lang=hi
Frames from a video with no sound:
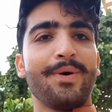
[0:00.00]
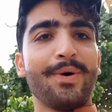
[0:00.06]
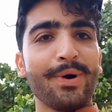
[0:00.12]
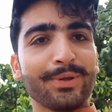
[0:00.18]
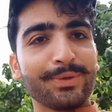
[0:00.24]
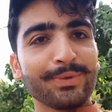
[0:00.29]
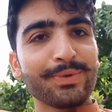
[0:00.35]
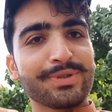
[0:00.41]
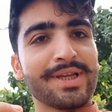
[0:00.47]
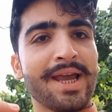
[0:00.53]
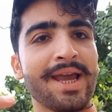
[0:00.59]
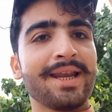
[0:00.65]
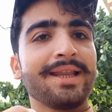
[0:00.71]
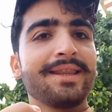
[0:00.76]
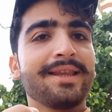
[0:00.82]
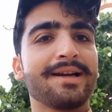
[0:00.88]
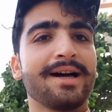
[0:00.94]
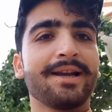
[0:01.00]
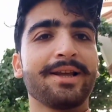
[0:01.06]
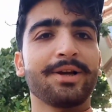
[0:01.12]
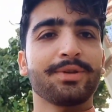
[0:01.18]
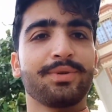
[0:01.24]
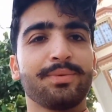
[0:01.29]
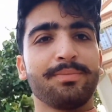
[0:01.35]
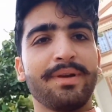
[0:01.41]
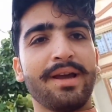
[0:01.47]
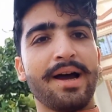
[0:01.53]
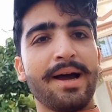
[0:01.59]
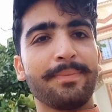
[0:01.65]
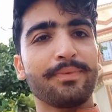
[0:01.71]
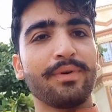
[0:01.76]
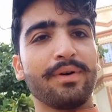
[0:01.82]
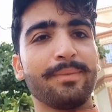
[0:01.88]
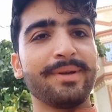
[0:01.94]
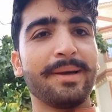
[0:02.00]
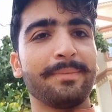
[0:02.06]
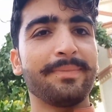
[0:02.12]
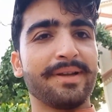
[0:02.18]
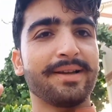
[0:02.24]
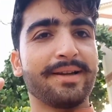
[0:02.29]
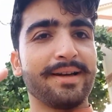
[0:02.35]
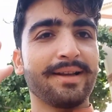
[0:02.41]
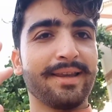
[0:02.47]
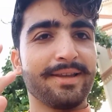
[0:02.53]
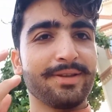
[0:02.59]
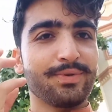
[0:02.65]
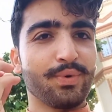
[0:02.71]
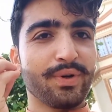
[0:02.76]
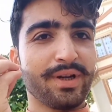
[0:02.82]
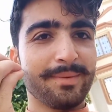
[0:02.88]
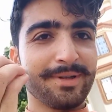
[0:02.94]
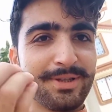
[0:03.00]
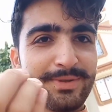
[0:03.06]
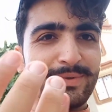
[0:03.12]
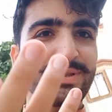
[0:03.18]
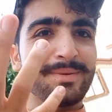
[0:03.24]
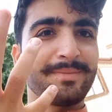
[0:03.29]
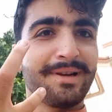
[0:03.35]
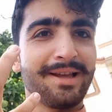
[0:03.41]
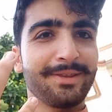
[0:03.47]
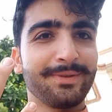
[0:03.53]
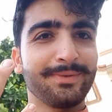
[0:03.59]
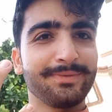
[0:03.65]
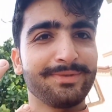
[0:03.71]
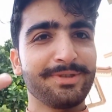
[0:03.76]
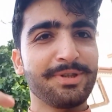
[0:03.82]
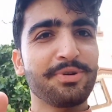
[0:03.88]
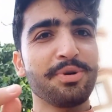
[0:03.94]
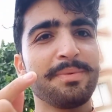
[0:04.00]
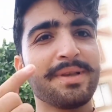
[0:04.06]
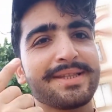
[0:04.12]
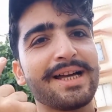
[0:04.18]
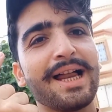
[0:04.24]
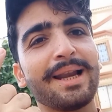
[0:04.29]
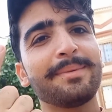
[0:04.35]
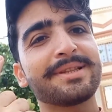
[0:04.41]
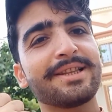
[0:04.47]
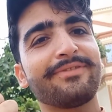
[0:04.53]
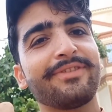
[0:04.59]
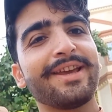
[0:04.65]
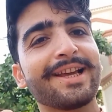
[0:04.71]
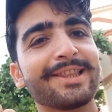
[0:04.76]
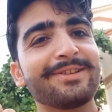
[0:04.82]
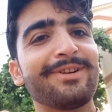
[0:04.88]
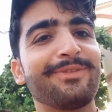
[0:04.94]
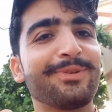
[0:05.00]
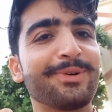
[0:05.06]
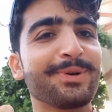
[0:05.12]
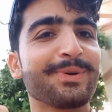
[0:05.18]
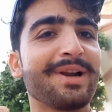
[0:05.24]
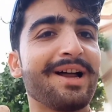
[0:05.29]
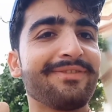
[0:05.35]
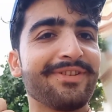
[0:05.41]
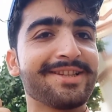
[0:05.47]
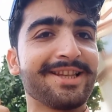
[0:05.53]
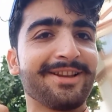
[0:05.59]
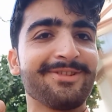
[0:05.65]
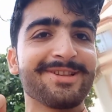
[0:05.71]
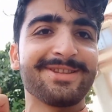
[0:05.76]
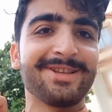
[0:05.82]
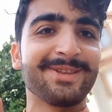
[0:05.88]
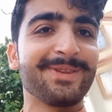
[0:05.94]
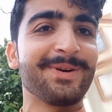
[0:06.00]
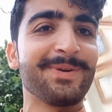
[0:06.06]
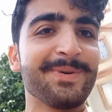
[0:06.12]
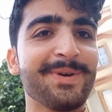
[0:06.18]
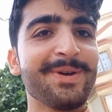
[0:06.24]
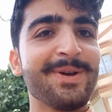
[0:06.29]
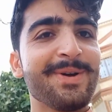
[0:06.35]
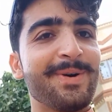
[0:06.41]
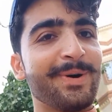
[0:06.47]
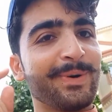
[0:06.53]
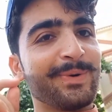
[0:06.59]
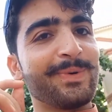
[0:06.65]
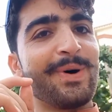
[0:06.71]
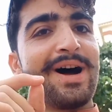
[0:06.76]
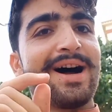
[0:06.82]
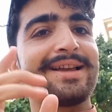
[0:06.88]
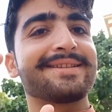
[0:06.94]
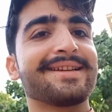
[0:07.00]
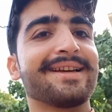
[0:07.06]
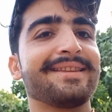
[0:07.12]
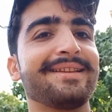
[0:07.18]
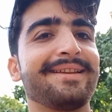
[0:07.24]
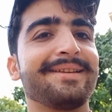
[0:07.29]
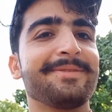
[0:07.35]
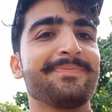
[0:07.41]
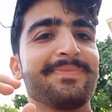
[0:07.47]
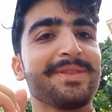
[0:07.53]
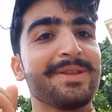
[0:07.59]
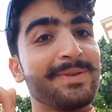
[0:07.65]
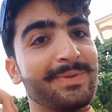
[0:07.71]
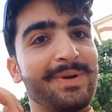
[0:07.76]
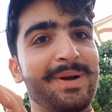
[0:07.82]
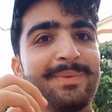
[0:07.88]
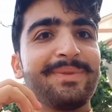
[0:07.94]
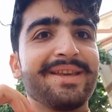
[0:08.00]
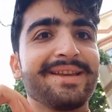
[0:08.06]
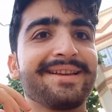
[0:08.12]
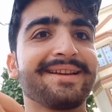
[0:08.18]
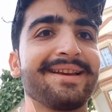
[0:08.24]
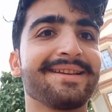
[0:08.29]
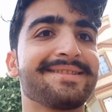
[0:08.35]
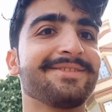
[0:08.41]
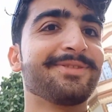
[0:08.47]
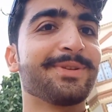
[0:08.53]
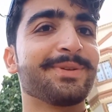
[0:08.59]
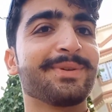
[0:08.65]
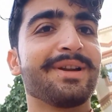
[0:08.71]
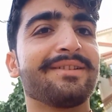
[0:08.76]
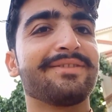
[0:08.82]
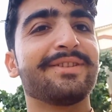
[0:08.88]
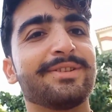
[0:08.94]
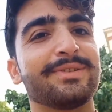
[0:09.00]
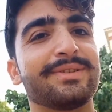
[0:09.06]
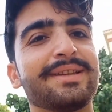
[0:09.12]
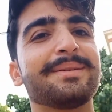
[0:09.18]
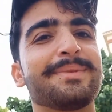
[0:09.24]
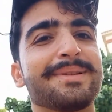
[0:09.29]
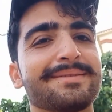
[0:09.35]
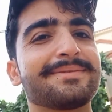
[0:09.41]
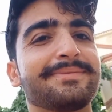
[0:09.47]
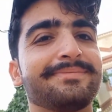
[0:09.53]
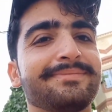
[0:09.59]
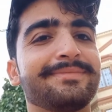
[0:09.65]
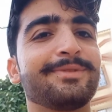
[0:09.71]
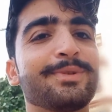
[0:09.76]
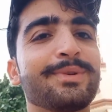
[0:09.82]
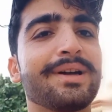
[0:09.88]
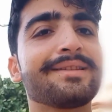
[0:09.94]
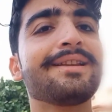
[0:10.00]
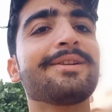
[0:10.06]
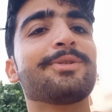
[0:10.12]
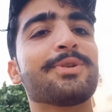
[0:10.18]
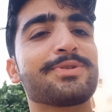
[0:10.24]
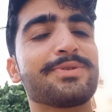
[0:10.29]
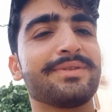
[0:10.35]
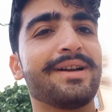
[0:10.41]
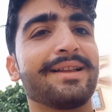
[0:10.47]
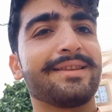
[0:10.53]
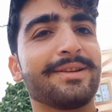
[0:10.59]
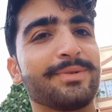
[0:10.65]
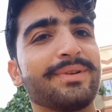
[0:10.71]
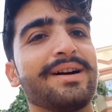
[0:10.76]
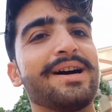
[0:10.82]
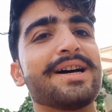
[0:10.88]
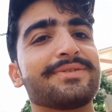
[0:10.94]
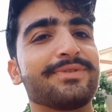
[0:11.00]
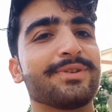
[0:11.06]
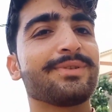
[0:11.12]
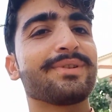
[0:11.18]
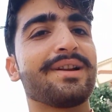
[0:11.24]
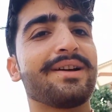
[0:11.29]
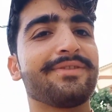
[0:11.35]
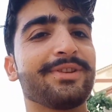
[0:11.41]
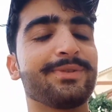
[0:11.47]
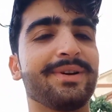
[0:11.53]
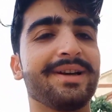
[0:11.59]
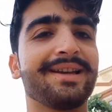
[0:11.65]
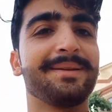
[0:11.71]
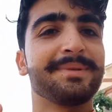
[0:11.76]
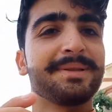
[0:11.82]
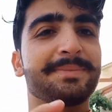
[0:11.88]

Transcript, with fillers: और तो कुछ है नहीं दिखाने का तो मैं आपको अभी अपने घर के छोटे बच्चों से मिलाता हूँ जिनको मैं साल में सिर्फ एक दफ़ा फोटोग्राफी सर्विस देता हूँ और वो आज का दिन है तो आप देखें कैसी फोटोग्राफी होती है बस उनका दिल खुश हो जाता है कोई खास फोटोग्राफी तो है नहीं